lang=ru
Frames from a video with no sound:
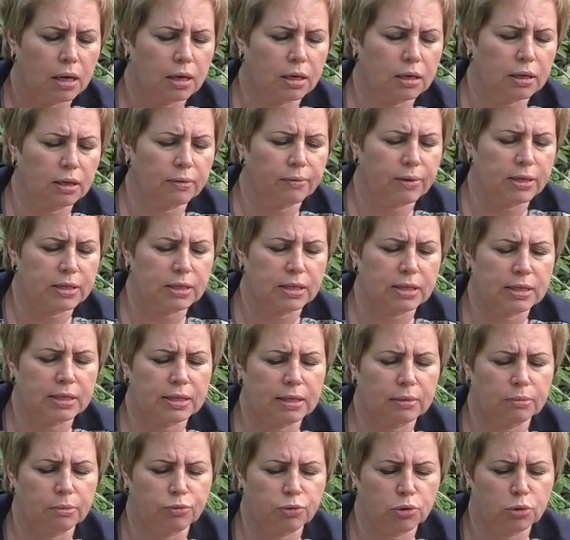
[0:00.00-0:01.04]
корневая
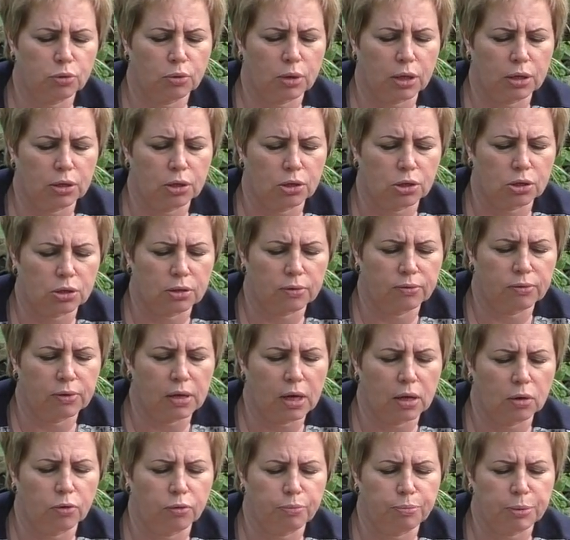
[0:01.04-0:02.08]
система всю, конечно,
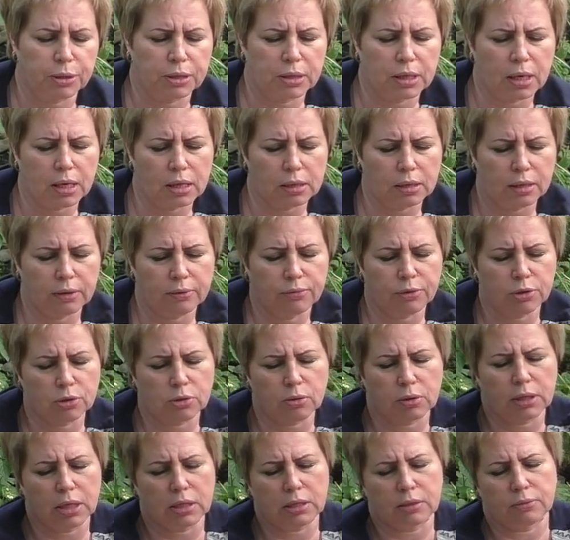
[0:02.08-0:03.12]
влагу впитала, и в
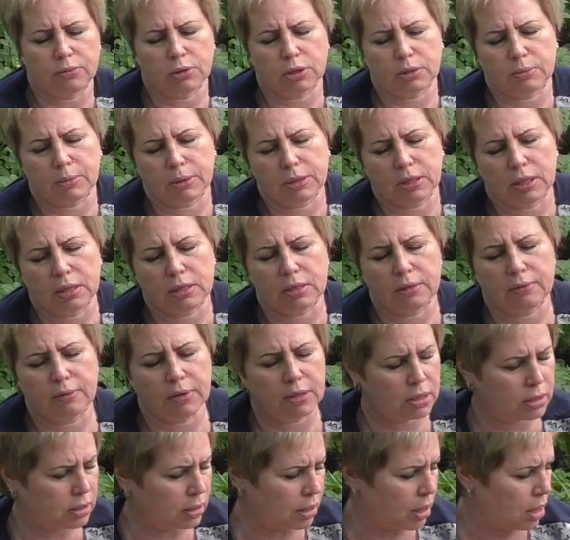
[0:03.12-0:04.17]
результате, вот смотрите,
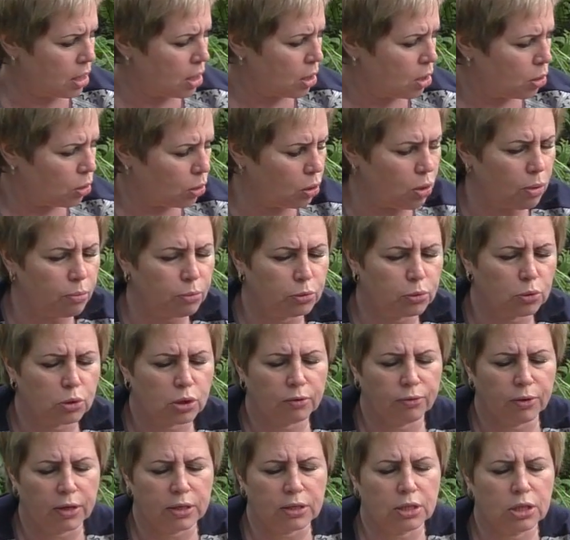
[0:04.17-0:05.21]
видите, ком он
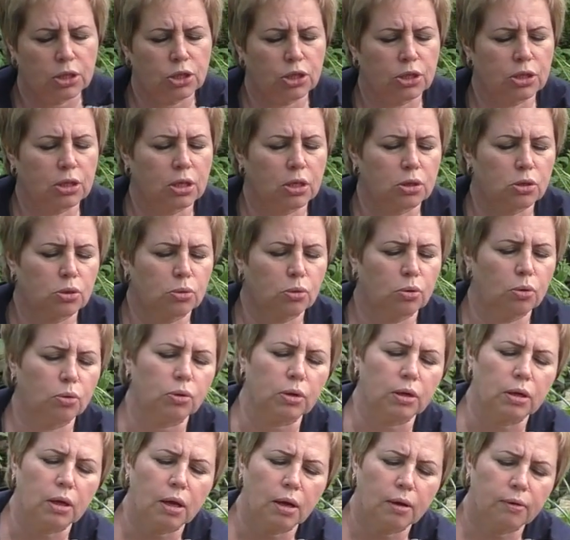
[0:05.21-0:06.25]
уже фактически
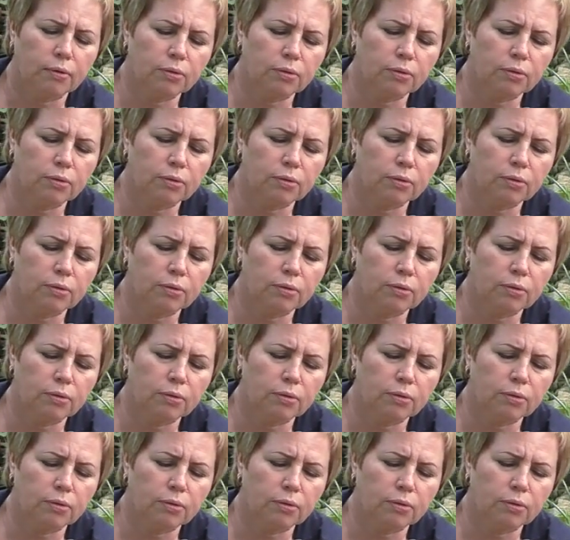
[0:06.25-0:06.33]
сухой.